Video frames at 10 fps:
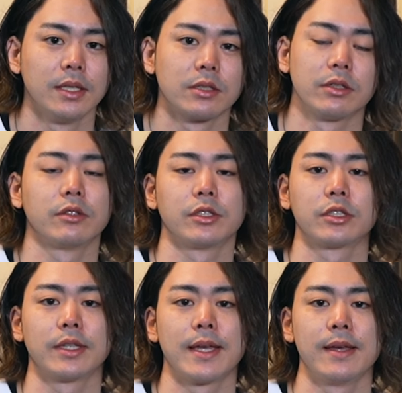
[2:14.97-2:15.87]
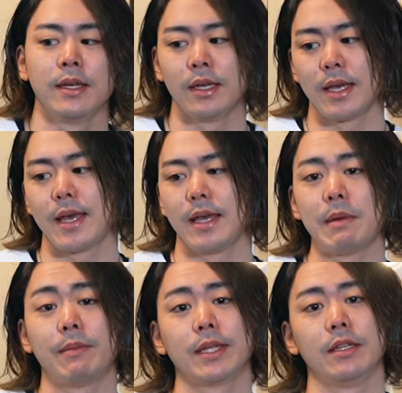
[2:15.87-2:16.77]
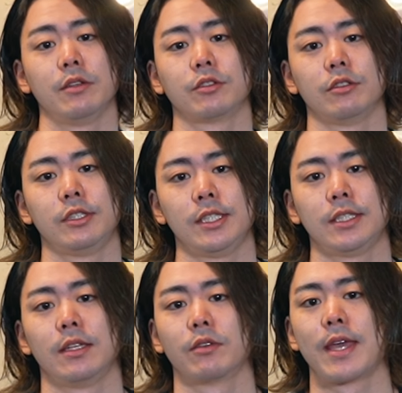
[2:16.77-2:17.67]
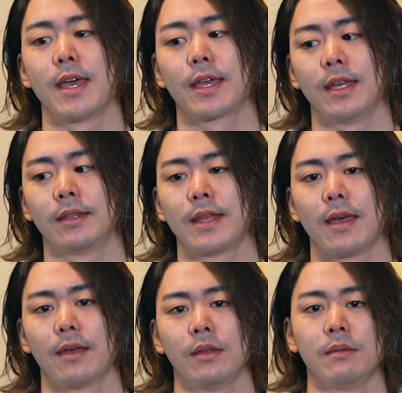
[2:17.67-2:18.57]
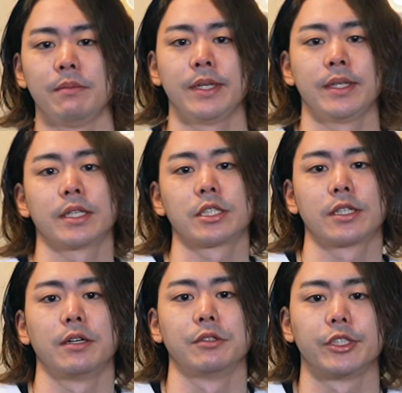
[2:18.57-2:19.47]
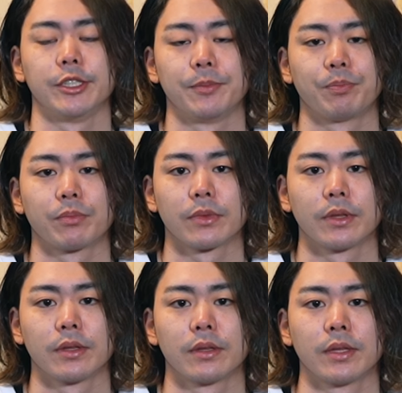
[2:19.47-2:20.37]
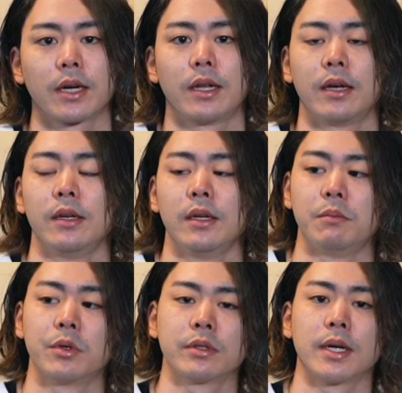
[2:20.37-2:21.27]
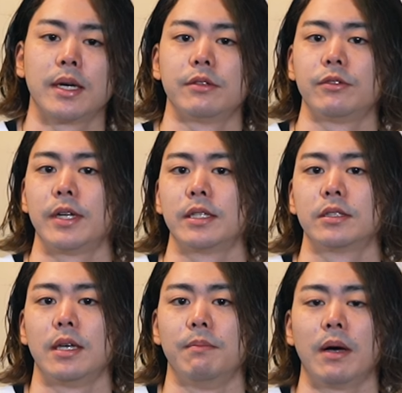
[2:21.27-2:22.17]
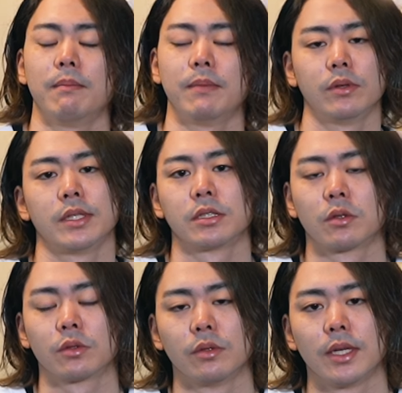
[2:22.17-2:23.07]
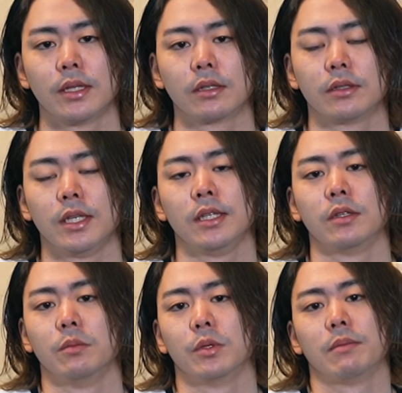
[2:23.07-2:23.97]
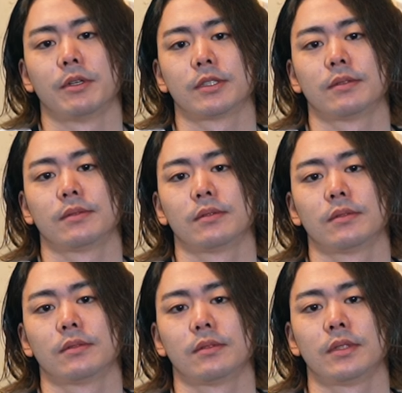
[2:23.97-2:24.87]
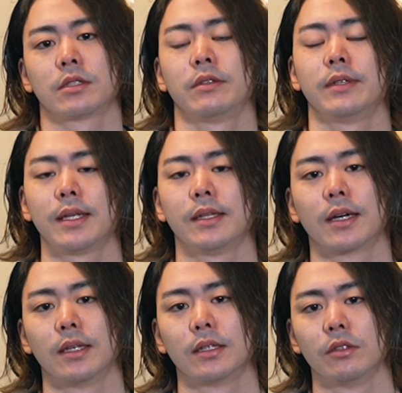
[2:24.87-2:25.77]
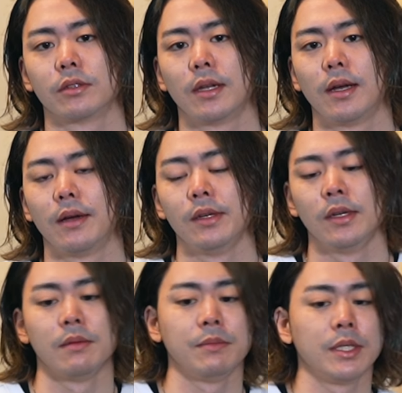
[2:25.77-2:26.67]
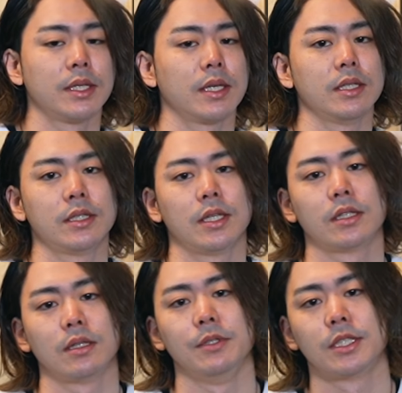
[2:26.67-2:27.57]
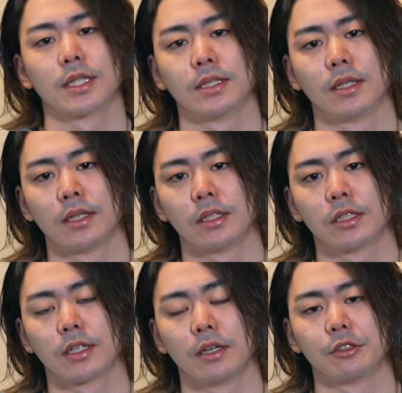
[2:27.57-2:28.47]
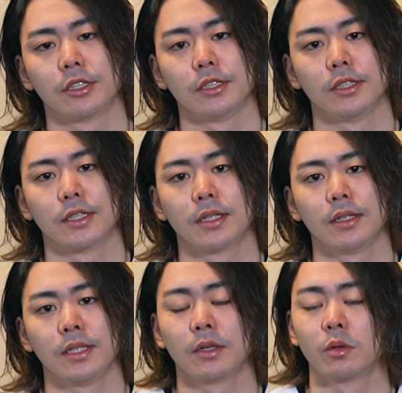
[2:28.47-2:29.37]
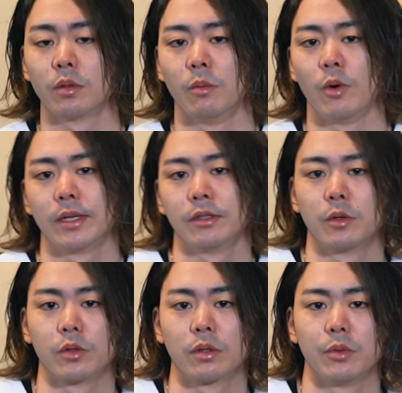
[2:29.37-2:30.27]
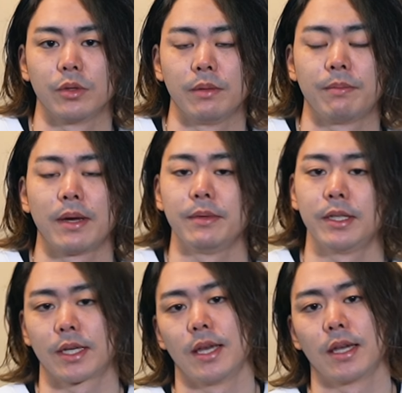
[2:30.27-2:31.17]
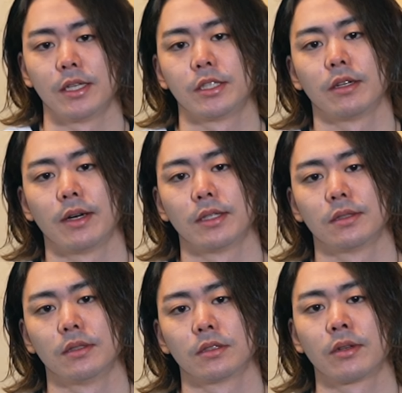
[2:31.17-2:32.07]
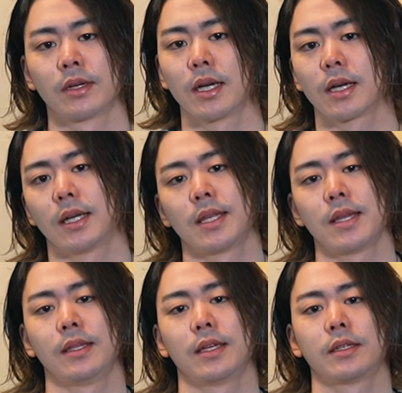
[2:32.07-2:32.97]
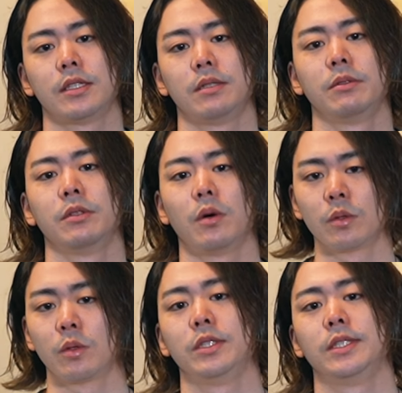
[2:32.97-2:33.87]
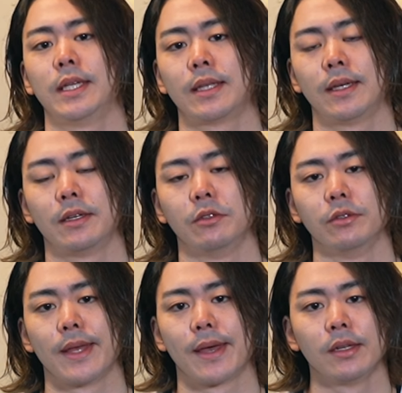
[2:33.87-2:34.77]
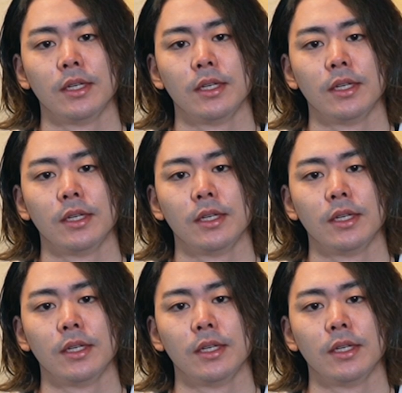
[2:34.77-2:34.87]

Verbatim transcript: それと一緒で、えー、今までのその人生の経験ってみんな違うしだから僕がやるフレーズでまんま同じことをやらなくていいと思ってますでそれは何でかって言ったらみんな生きてきた道が絶対違うしいいことも悪いこともいっぱいみんな経験してるはずそれが糧になって自分の音に絶対なるんで